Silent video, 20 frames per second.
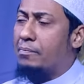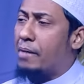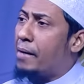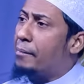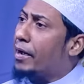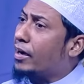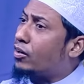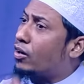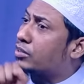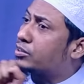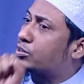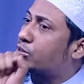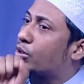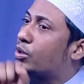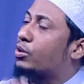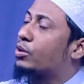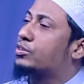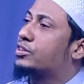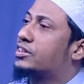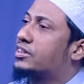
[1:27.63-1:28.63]
এইভাবে কষ্ট
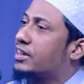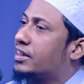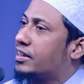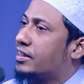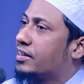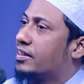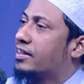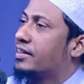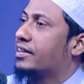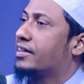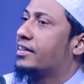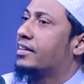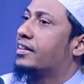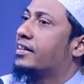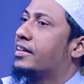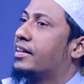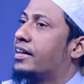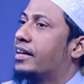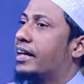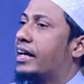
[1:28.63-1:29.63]
করছি
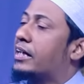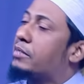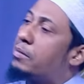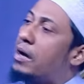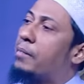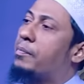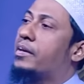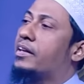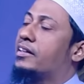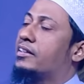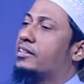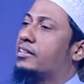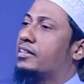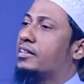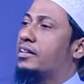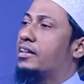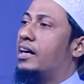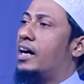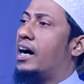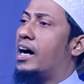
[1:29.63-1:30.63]
এইভাবে
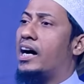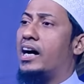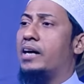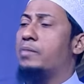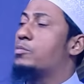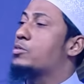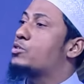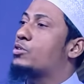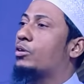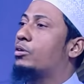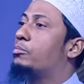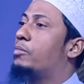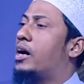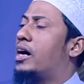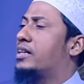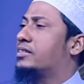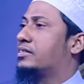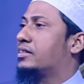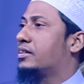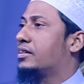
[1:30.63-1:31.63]
হায়
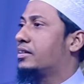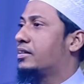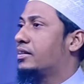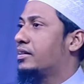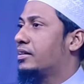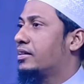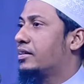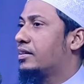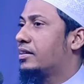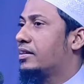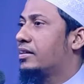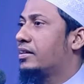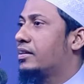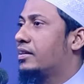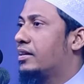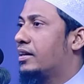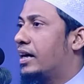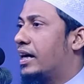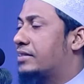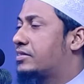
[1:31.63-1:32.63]
মুসলমান
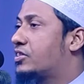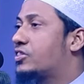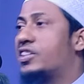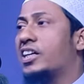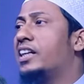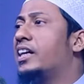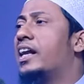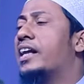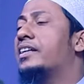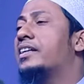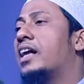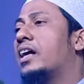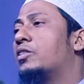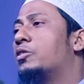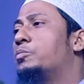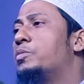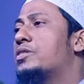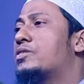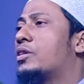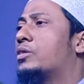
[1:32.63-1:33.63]
আজ চিনলেন না
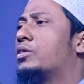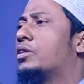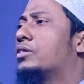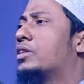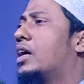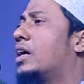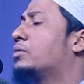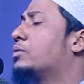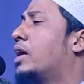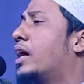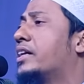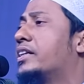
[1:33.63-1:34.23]
নবী সাল্লাহ